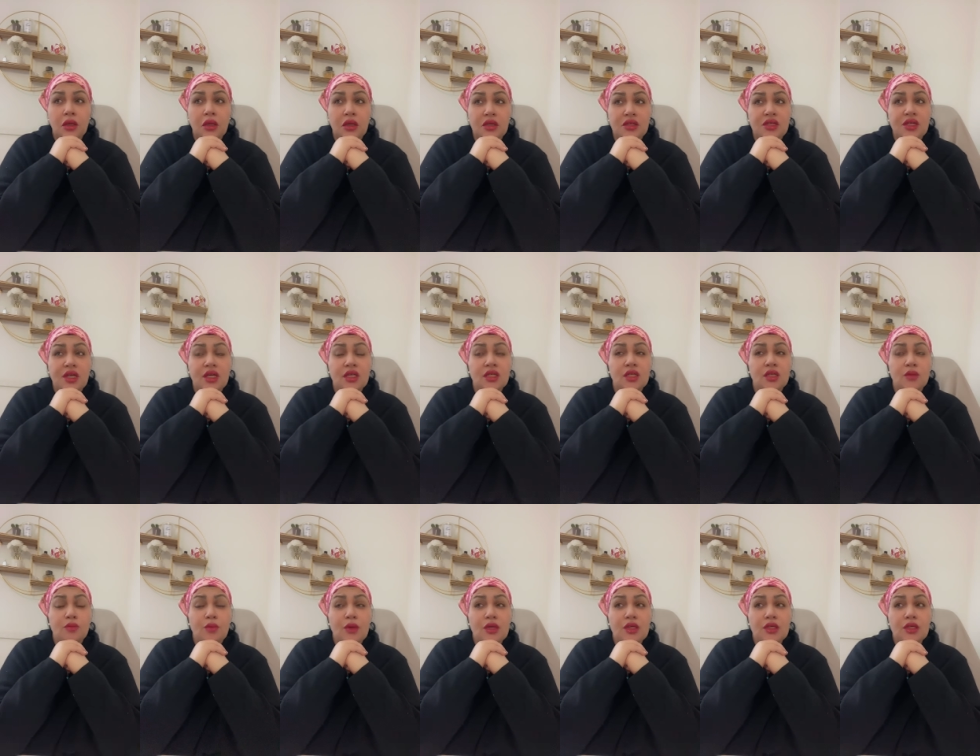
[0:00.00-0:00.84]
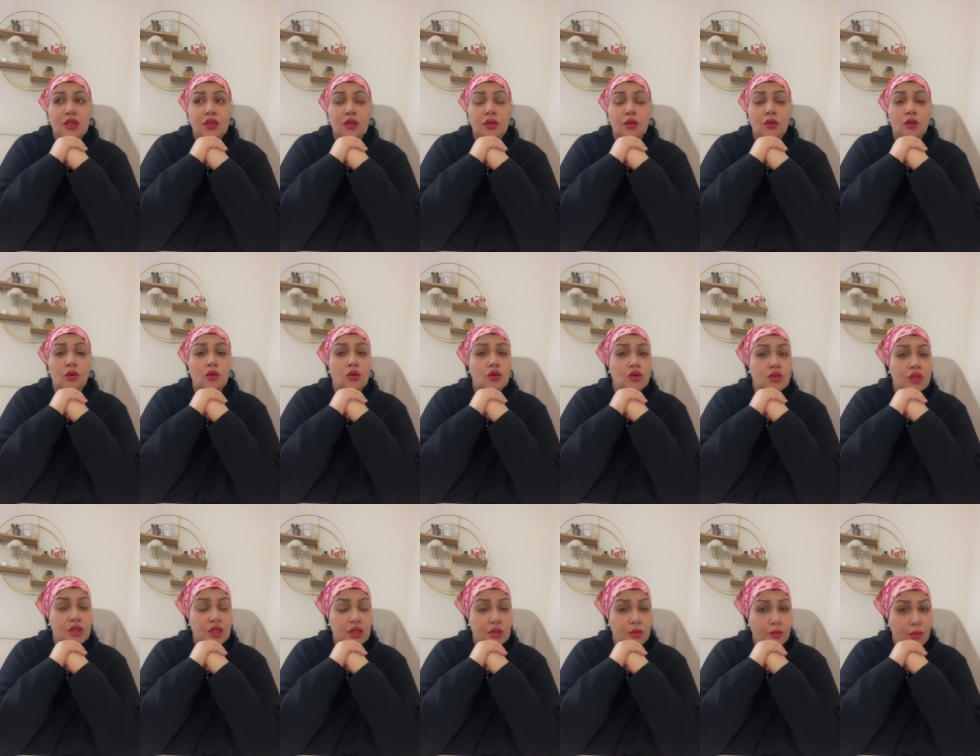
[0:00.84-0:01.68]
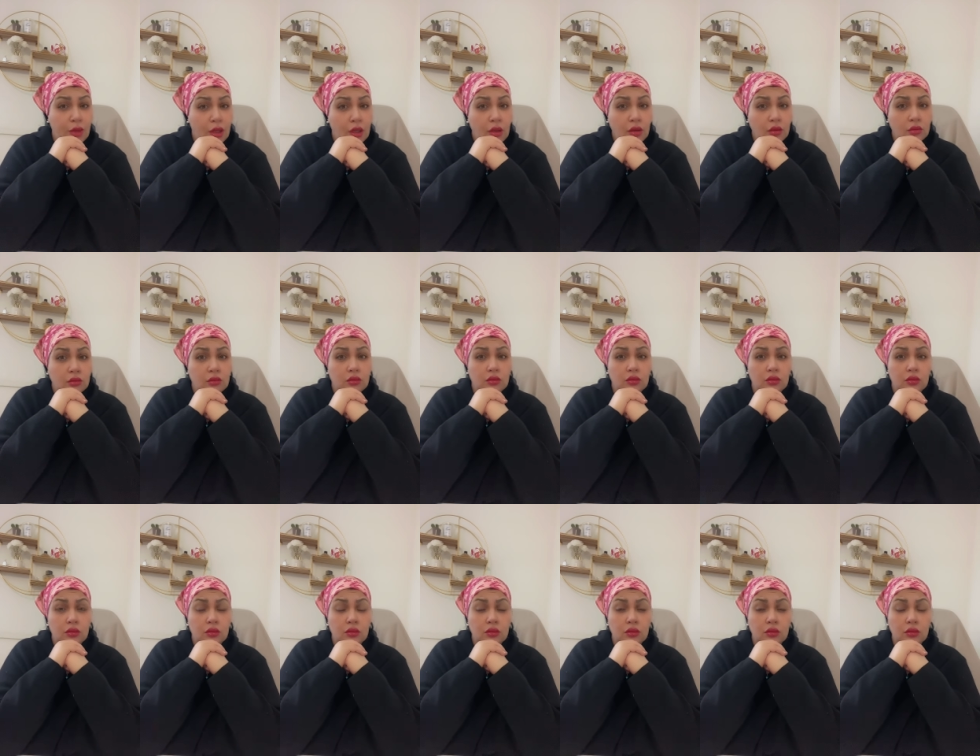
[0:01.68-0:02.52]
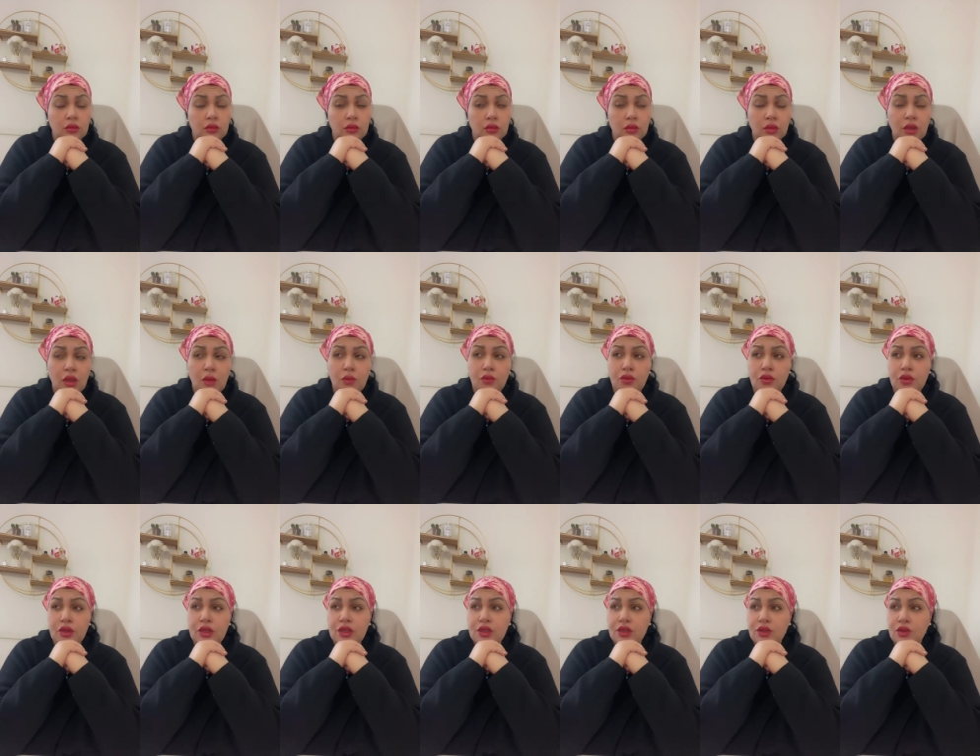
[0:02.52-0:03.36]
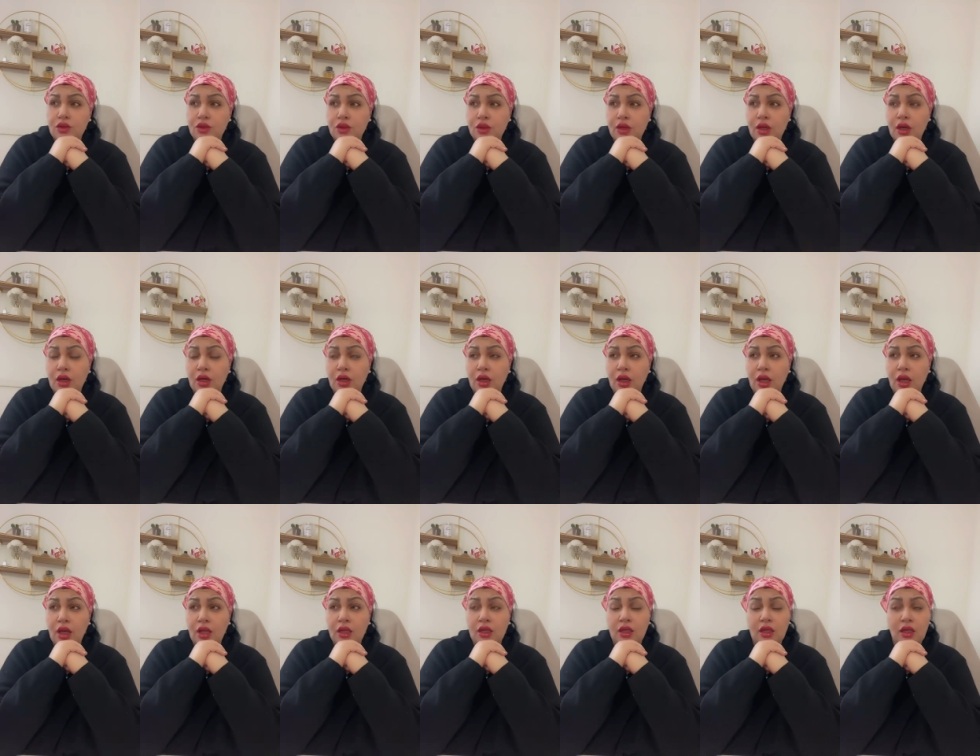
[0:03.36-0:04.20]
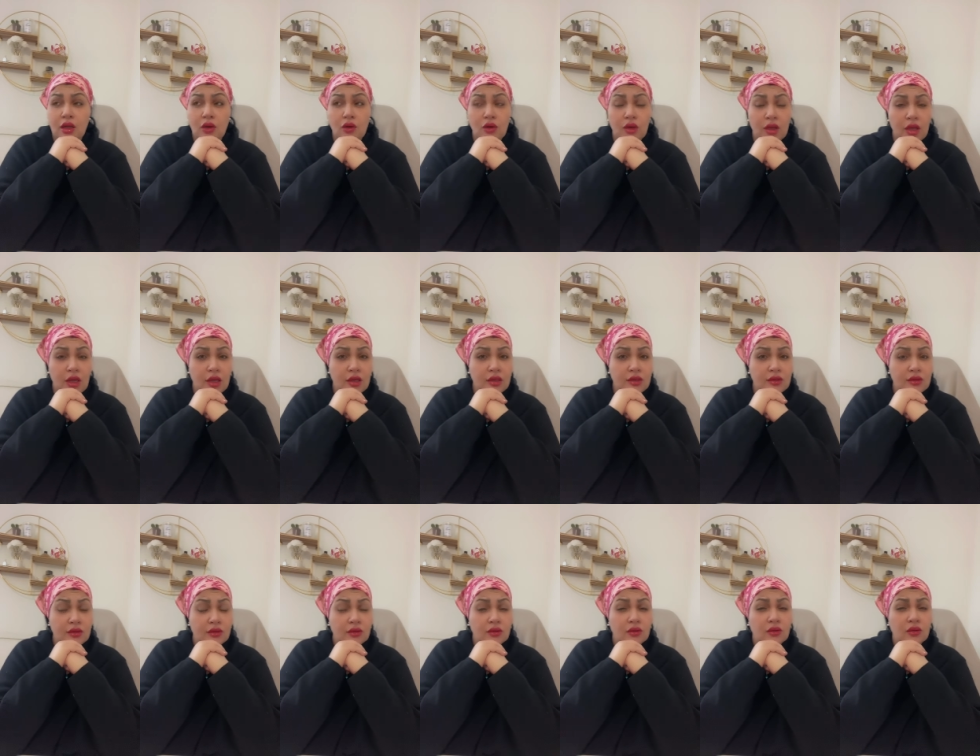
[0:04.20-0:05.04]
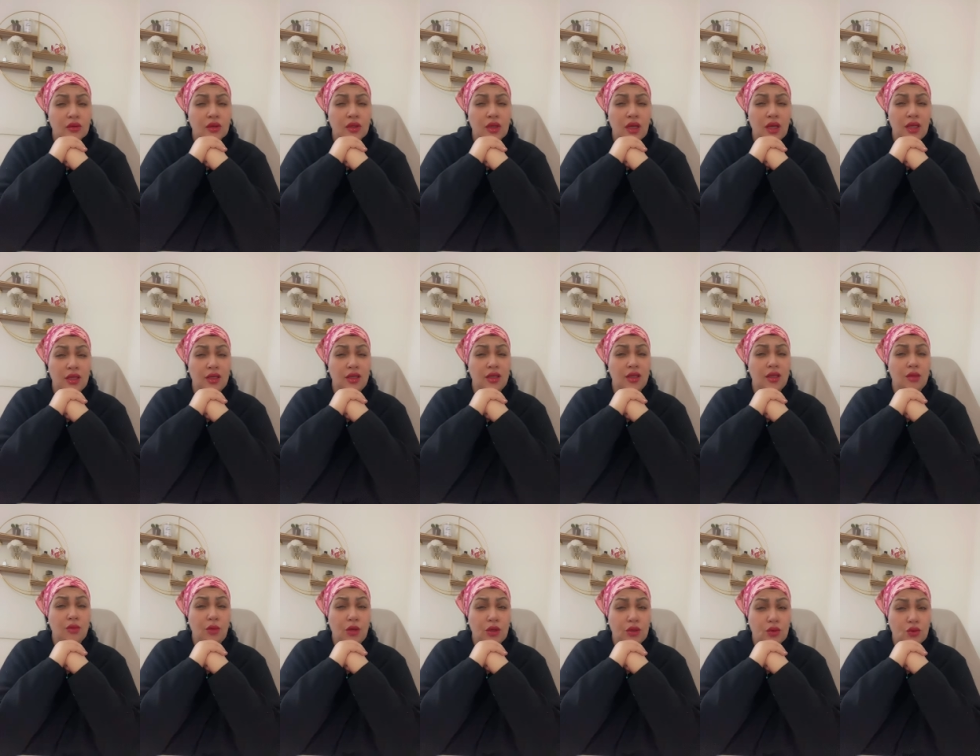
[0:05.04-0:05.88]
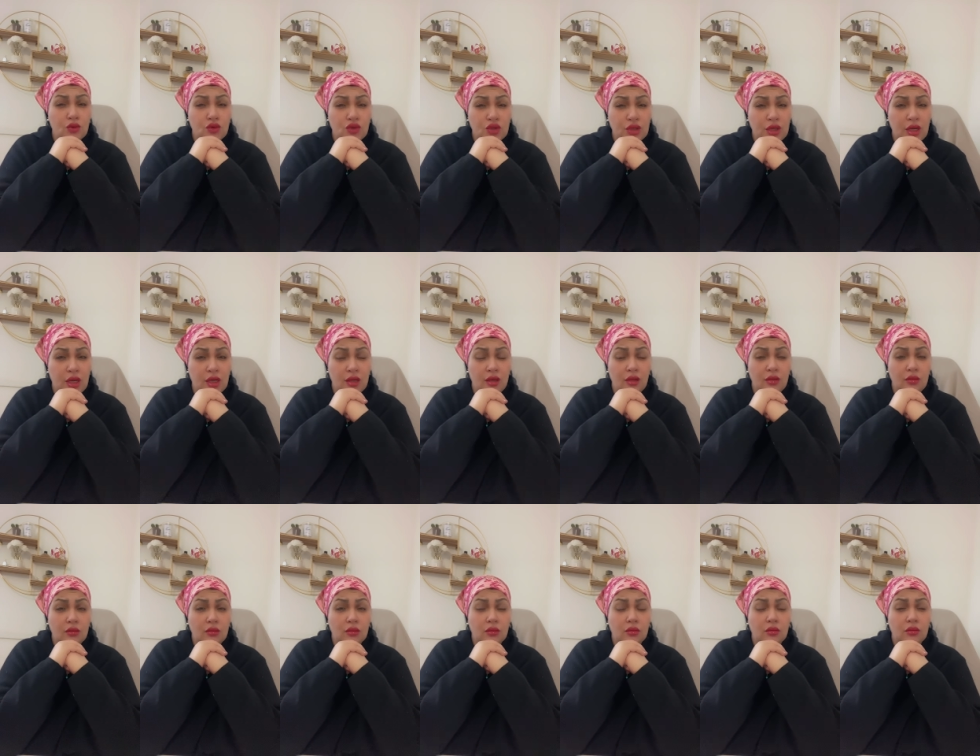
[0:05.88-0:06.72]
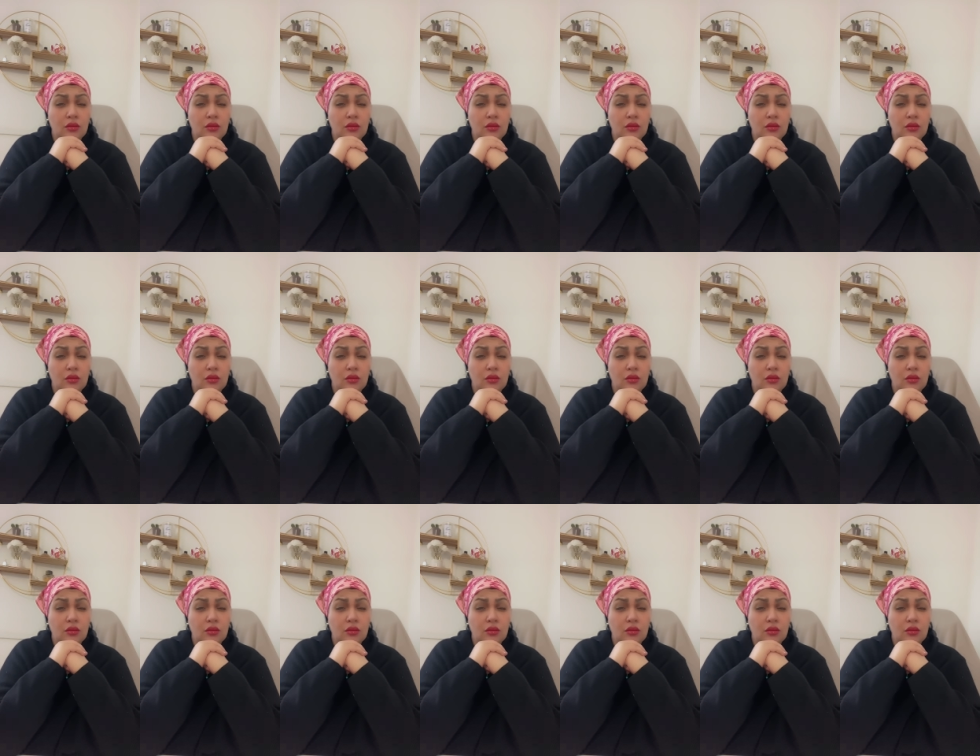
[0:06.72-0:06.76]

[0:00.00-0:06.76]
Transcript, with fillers: كيس كي سي باسي اون سي با لابوليس دركا حلت لونكيت قاعدين يبحثوا واش كاين